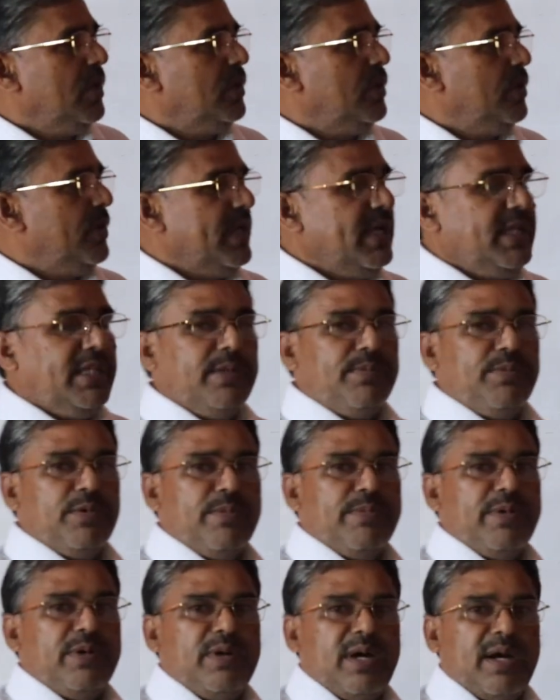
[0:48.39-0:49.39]
তো
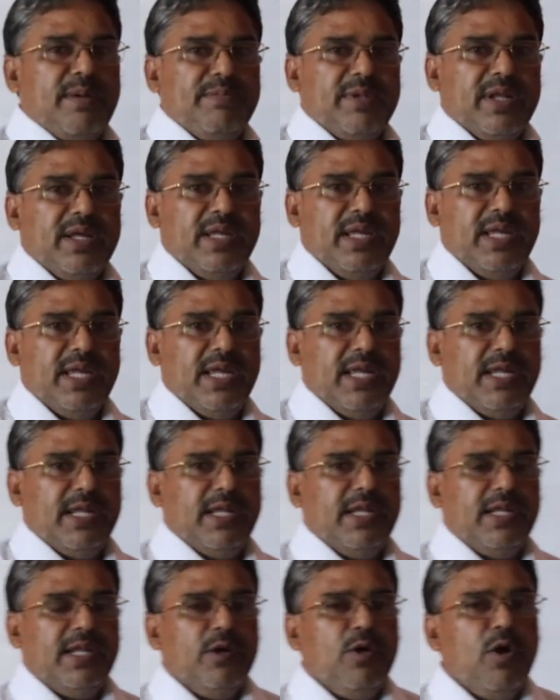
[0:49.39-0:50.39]
ইতিপূর্বেও আমরা এই
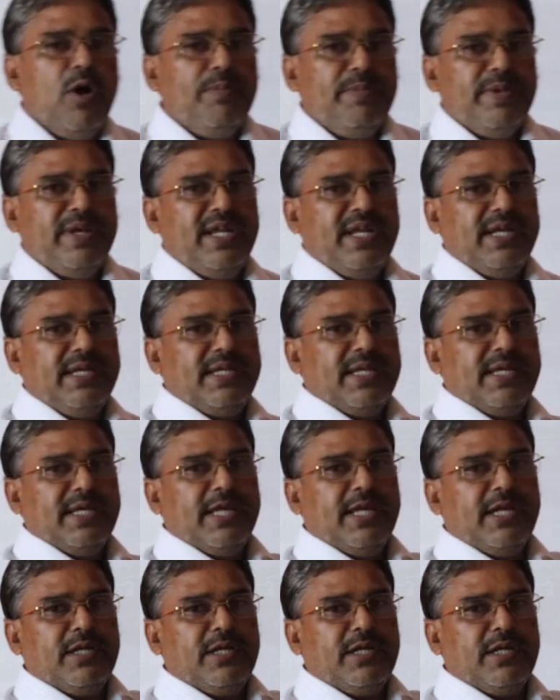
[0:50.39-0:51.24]
ওপেনিংটা